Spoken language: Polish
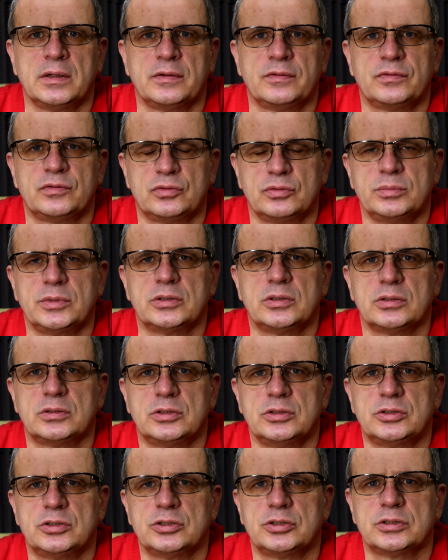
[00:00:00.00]
w sumie
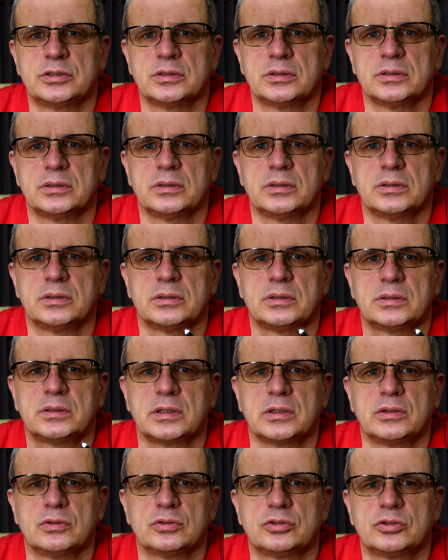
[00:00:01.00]
dotyczy się
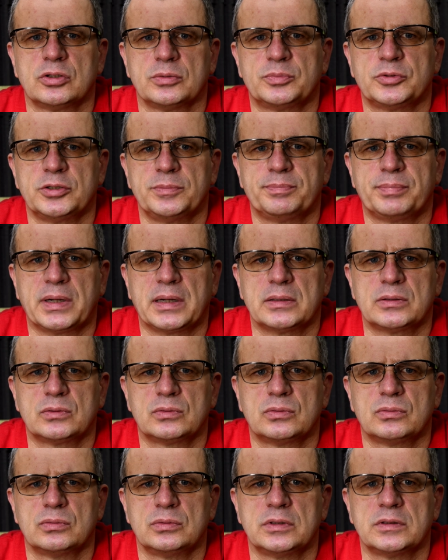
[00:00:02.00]
tegoż to
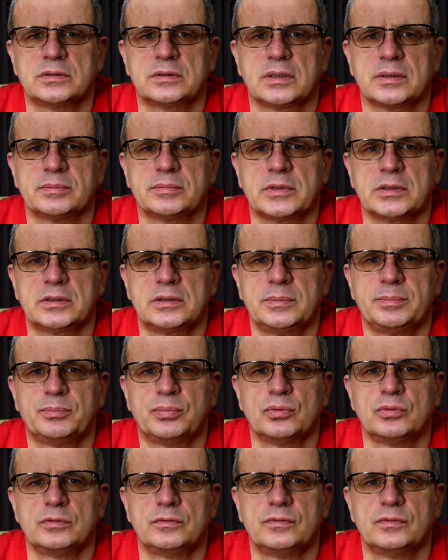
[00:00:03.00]
przypadku. Jest tam taki
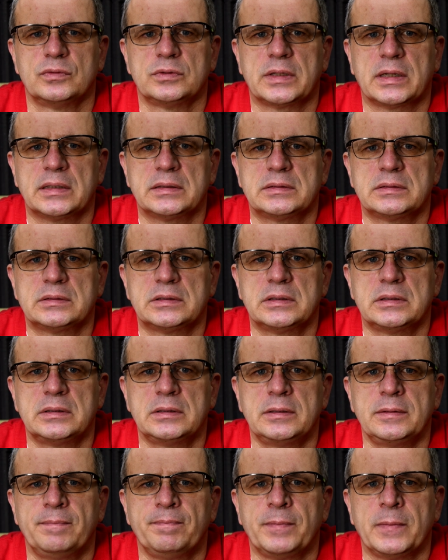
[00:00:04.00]
punkt
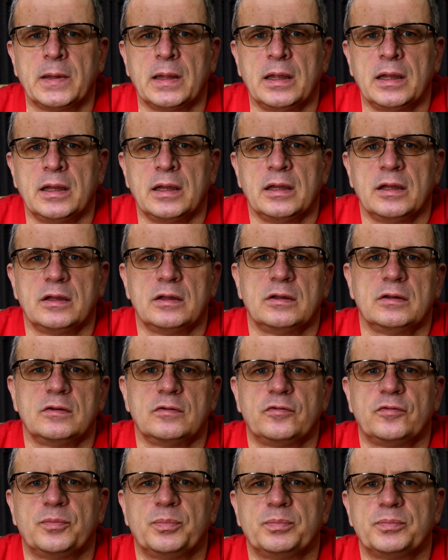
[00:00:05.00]
12.
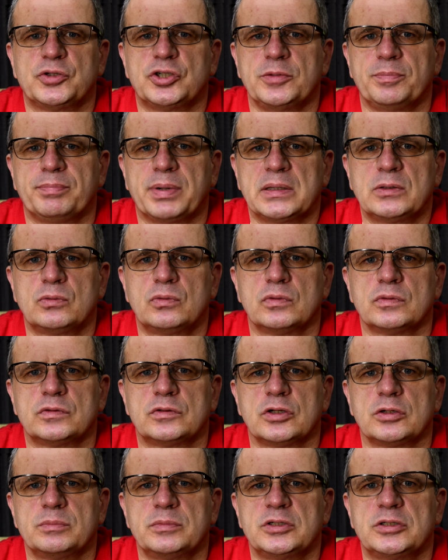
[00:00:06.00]
Y, w przypadku
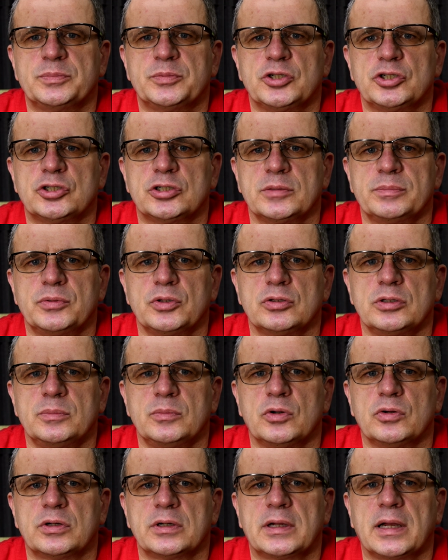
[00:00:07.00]
osoby z
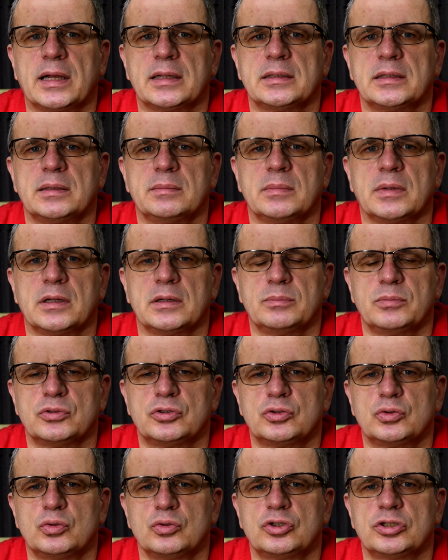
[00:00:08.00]
przeszczepionym organem albo
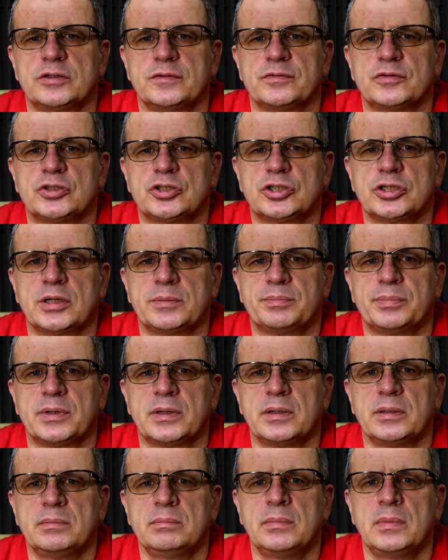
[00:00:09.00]
sztucznym
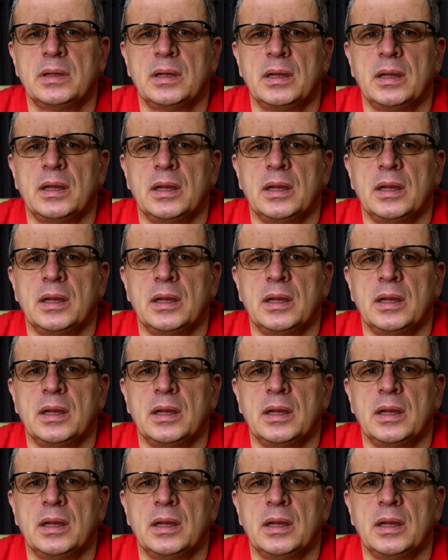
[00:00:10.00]
wszczepem